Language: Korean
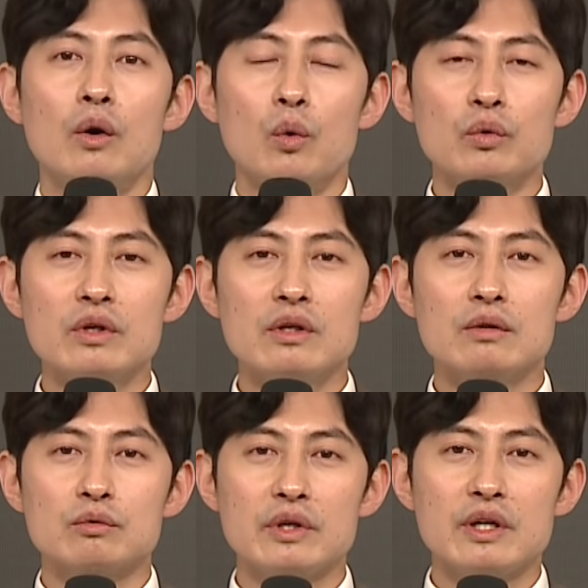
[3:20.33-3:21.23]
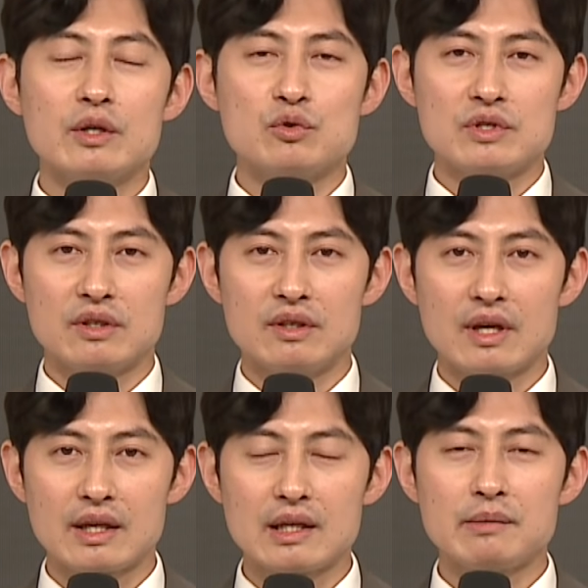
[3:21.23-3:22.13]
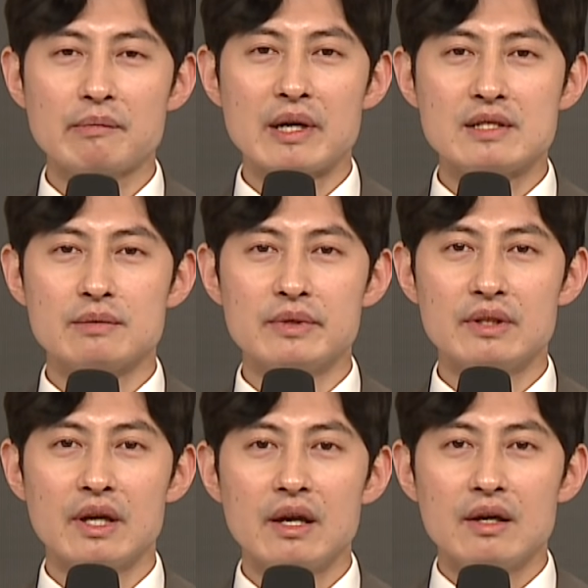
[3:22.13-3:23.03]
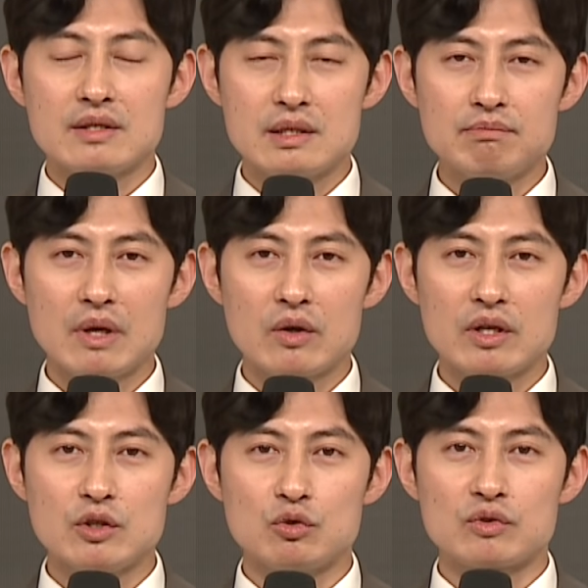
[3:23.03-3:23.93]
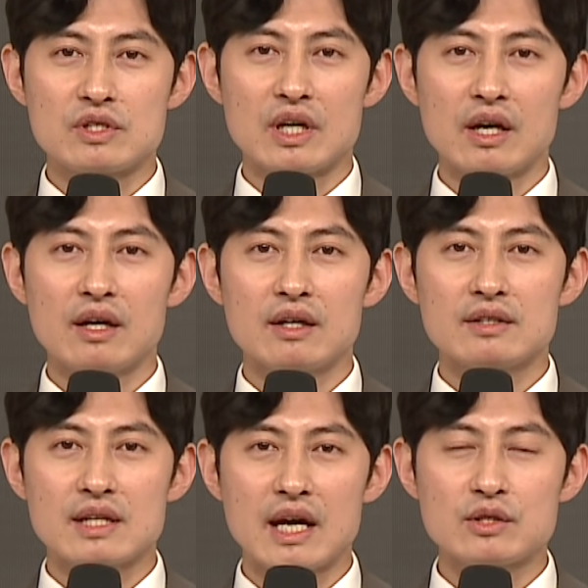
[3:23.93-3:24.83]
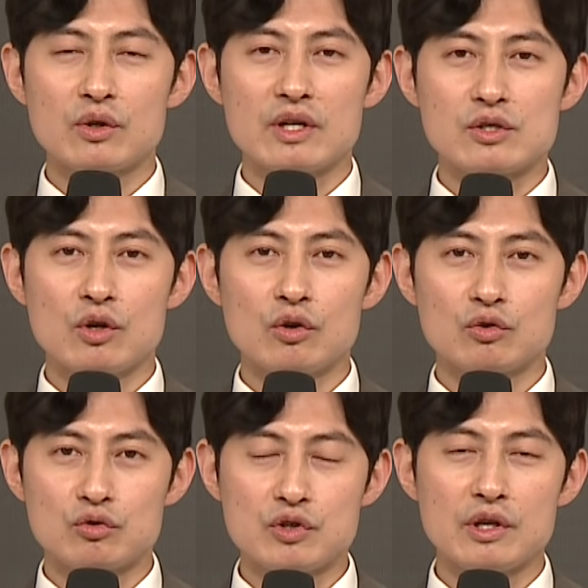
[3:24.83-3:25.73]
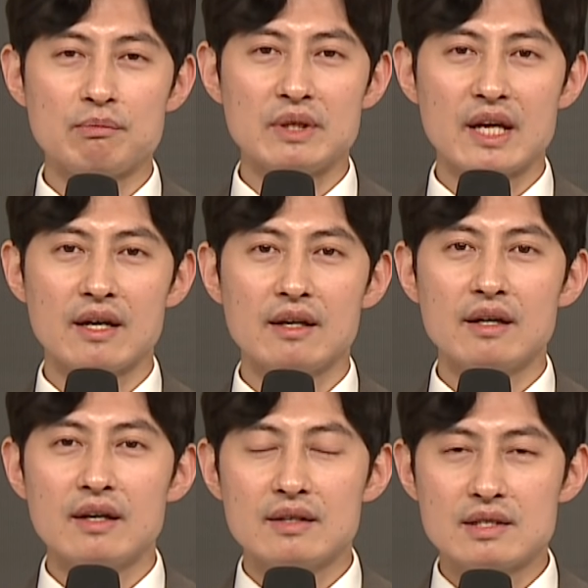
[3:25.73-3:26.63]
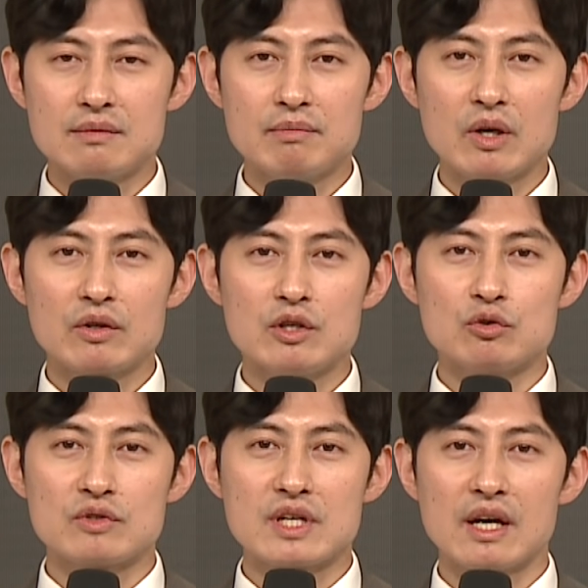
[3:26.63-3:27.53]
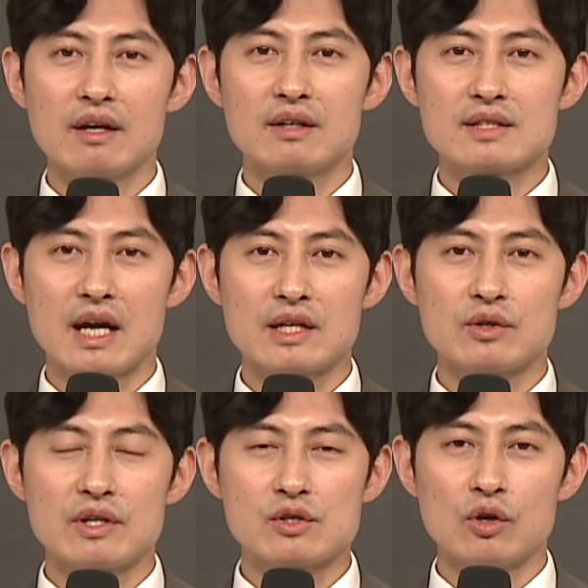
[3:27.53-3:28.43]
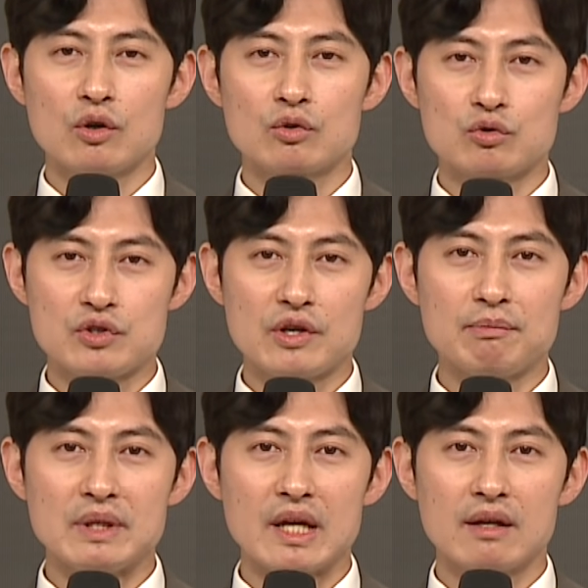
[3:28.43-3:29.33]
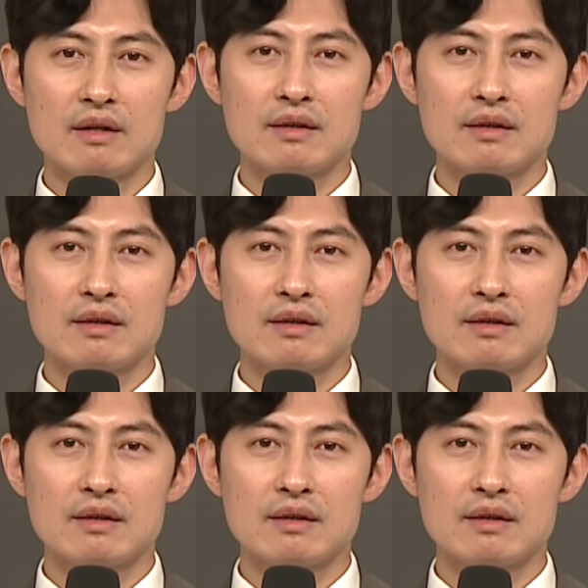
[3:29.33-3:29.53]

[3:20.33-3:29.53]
오늘 우리에게 주시는 하나님의 말씀은 신명기 6장 4절에서 9절입니다. 신명기 6장 4절에서 9절입니다.